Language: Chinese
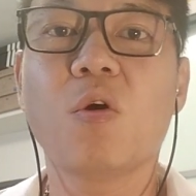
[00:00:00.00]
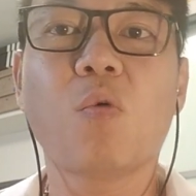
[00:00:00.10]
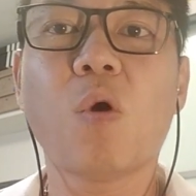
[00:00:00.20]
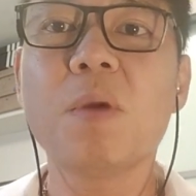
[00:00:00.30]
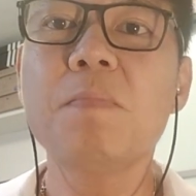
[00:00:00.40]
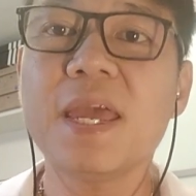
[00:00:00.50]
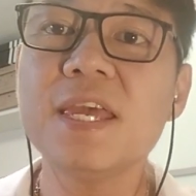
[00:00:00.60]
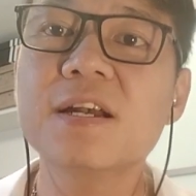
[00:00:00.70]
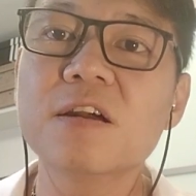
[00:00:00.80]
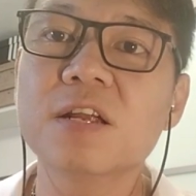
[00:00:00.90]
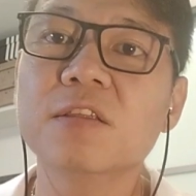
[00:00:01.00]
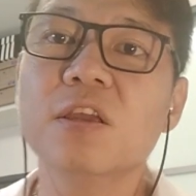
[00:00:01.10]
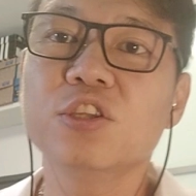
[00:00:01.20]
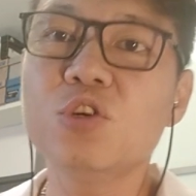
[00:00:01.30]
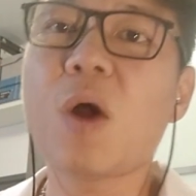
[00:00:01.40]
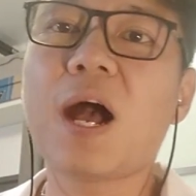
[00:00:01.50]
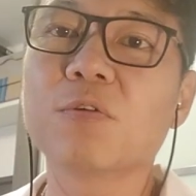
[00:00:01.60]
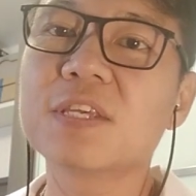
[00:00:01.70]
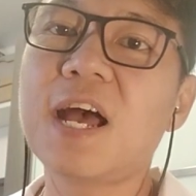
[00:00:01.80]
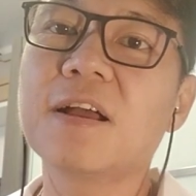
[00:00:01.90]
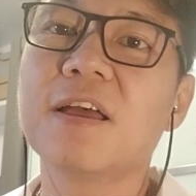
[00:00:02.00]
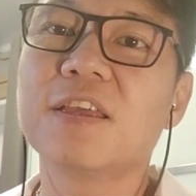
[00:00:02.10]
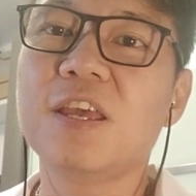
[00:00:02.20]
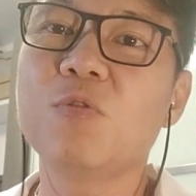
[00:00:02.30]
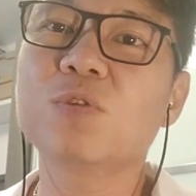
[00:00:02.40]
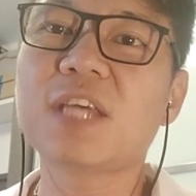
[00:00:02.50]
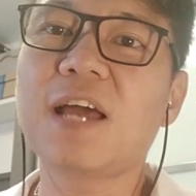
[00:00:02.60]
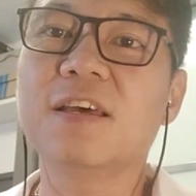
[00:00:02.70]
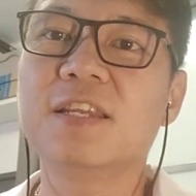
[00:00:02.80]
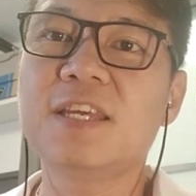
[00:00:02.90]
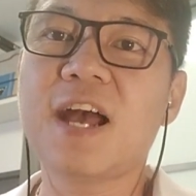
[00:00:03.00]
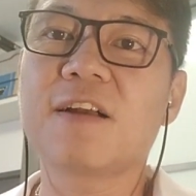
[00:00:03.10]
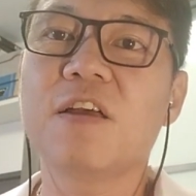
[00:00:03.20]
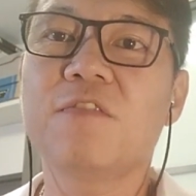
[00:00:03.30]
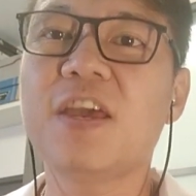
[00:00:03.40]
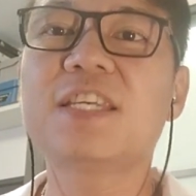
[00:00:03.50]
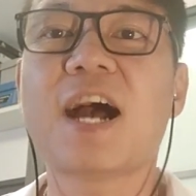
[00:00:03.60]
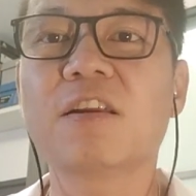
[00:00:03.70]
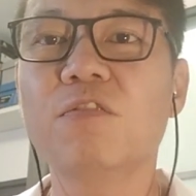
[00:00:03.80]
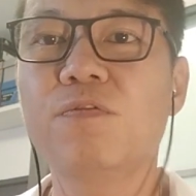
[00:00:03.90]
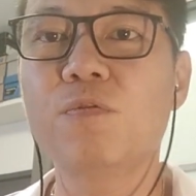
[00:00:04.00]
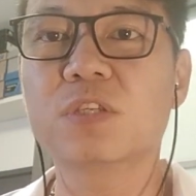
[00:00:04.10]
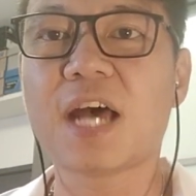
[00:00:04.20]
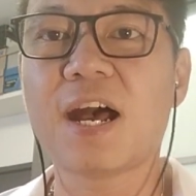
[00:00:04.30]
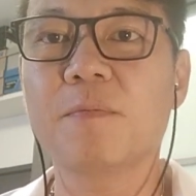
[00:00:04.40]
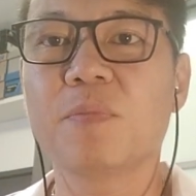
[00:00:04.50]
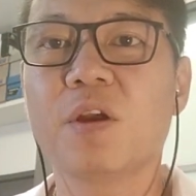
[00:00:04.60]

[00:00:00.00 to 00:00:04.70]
我们每一个人就好像耶路撒冷一样，非常的复杂。